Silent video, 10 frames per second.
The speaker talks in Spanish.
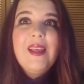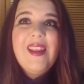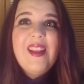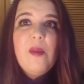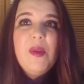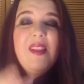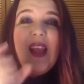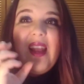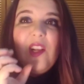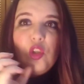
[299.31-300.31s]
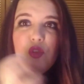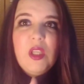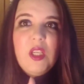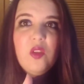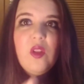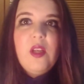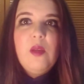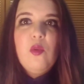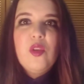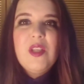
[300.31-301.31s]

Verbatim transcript: que realmente el contenido del libro.